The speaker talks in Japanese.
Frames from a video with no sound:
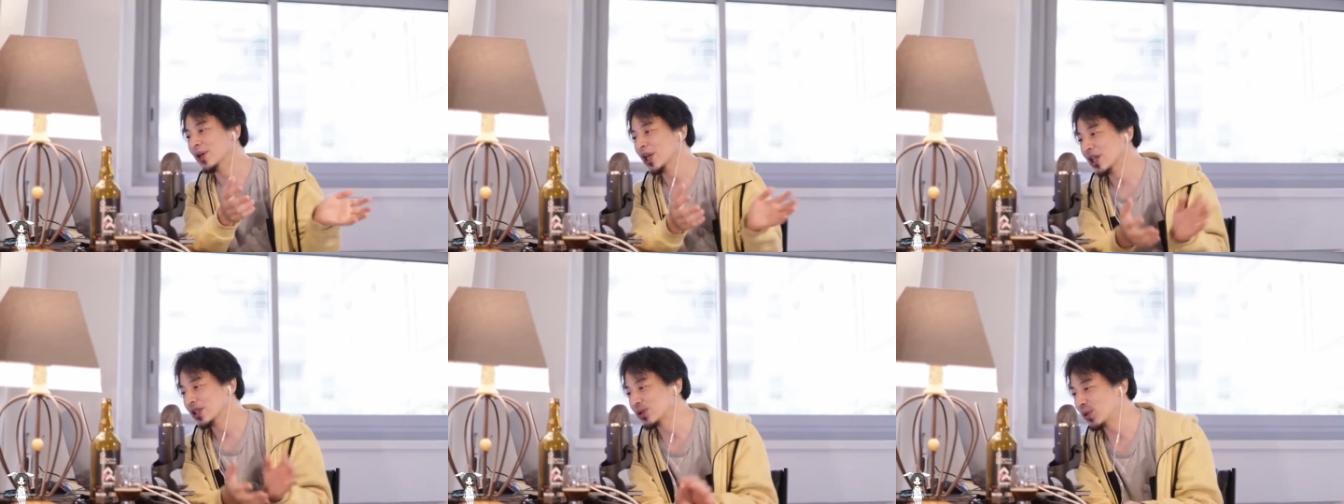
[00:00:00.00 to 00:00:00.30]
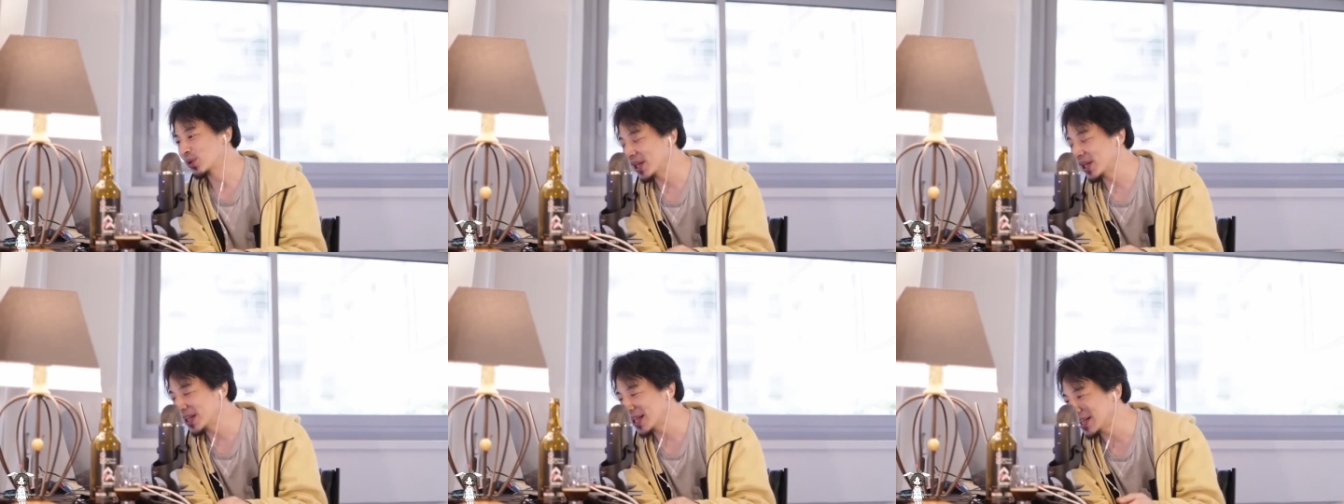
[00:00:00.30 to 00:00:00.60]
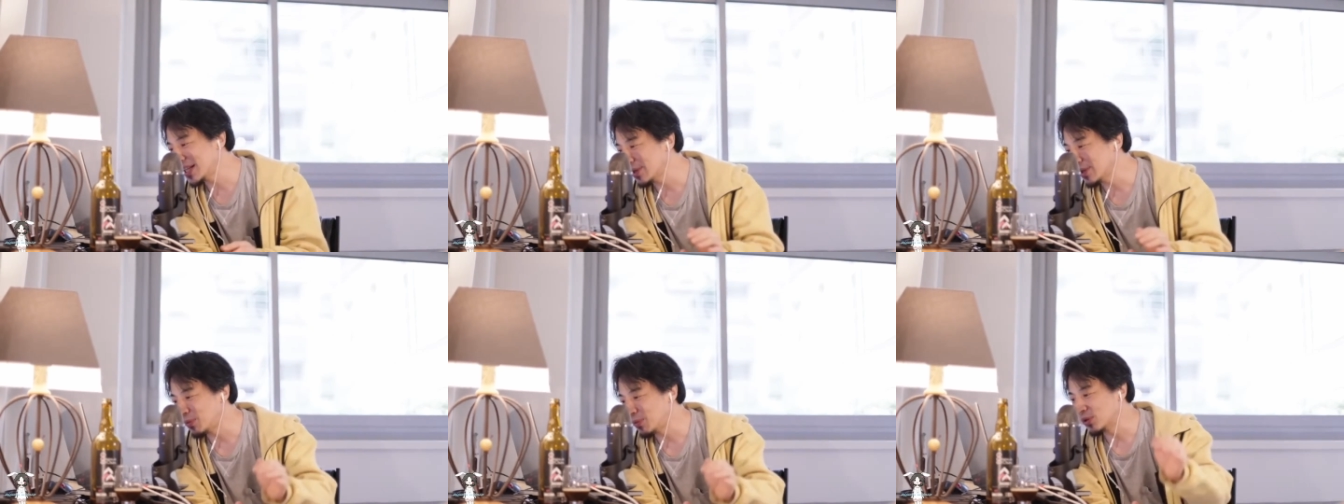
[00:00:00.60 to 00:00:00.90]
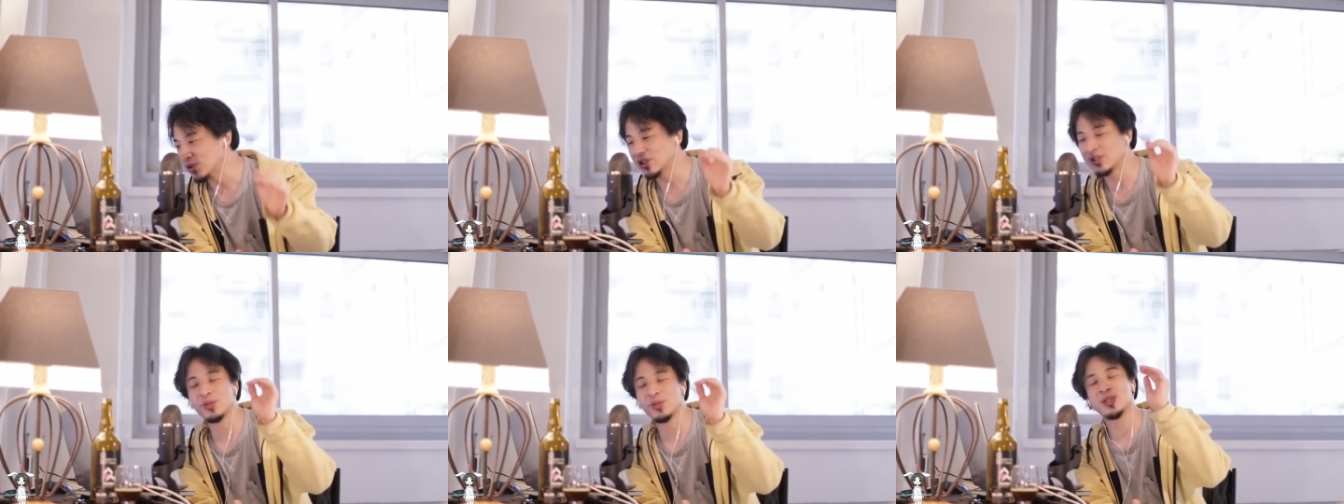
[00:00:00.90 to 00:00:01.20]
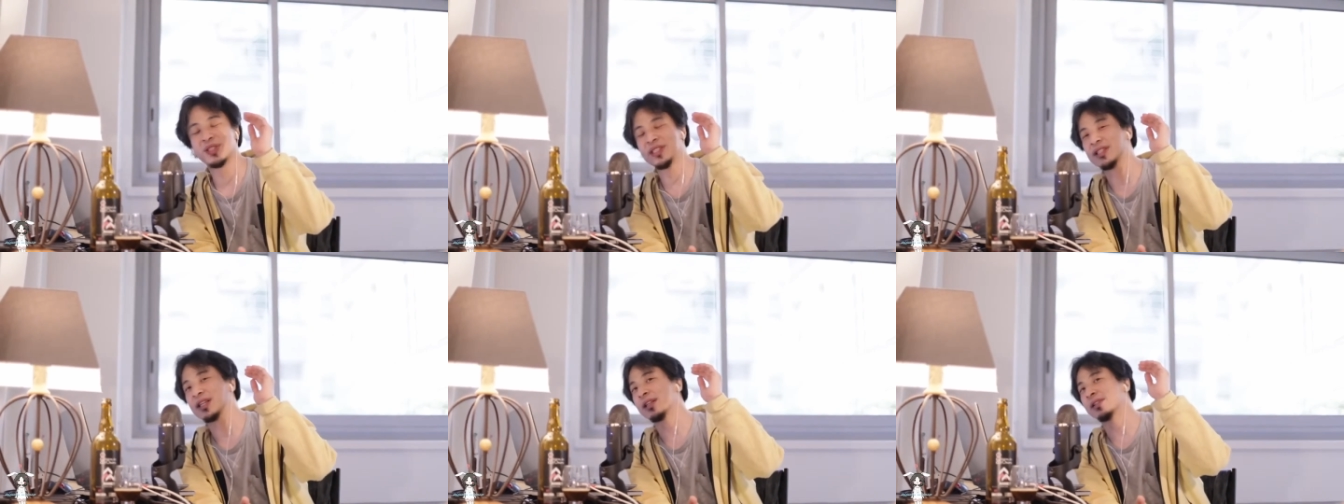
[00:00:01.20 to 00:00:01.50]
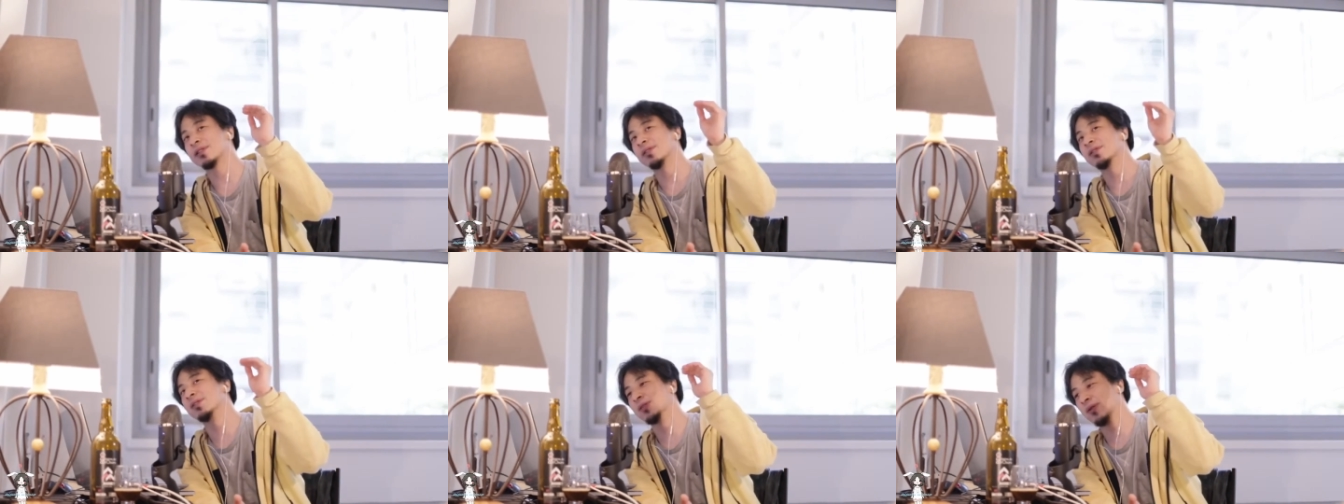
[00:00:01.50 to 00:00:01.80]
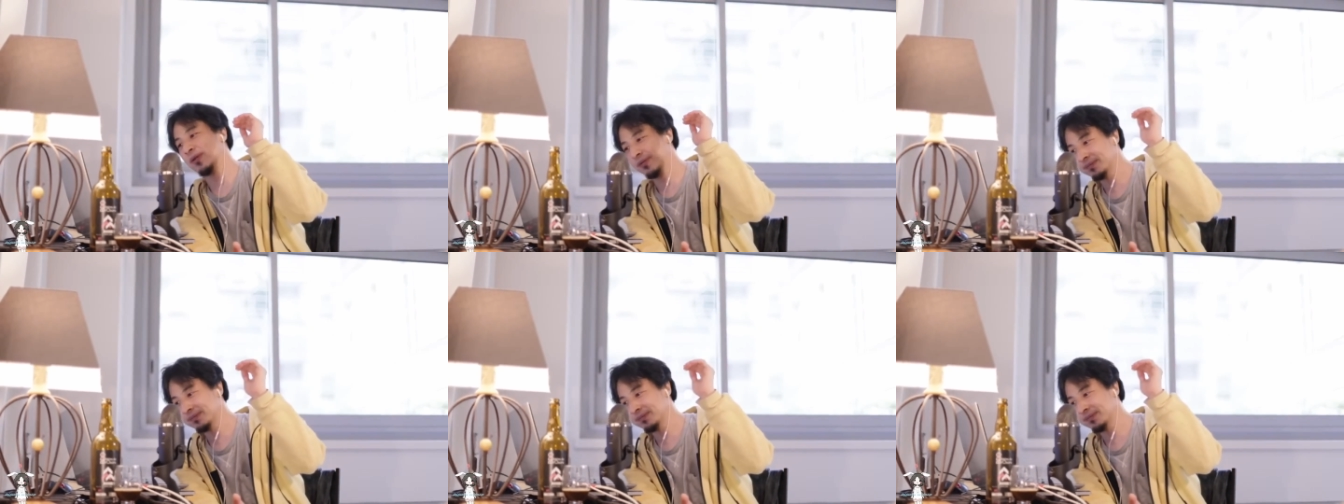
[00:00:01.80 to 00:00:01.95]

それなりのポジションに行ったりするんですよ。